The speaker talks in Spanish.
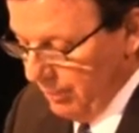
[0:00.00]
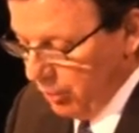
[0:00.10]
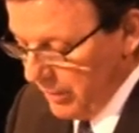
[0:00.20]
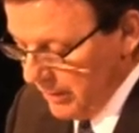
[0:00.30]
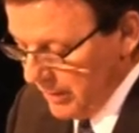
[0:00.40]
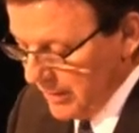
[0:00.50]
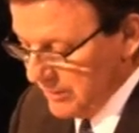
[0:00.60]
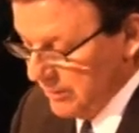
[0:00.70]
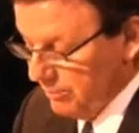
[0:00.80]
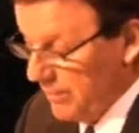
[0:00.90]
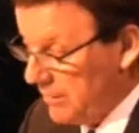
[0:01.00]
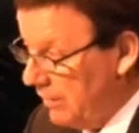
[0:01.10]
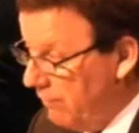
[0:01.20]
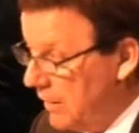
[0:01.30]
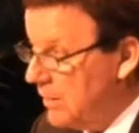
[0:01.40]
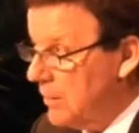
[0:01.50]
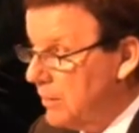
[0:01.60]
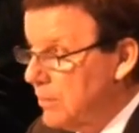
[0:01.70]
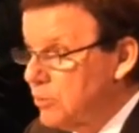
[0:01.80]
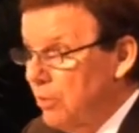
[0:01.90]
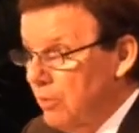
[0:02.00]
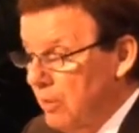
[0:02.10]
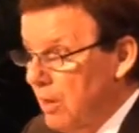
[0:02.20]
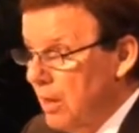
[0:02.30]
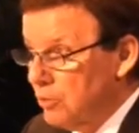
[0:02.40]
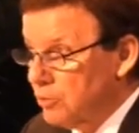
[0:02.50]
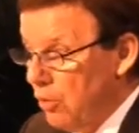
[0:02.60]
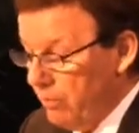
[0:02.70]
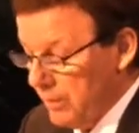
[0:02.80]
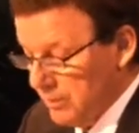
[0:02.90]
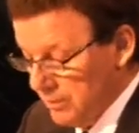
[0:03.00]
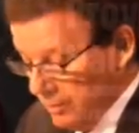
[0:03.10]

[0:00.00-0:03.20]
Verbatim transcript: y políticas específicas de atención a los jóvenes.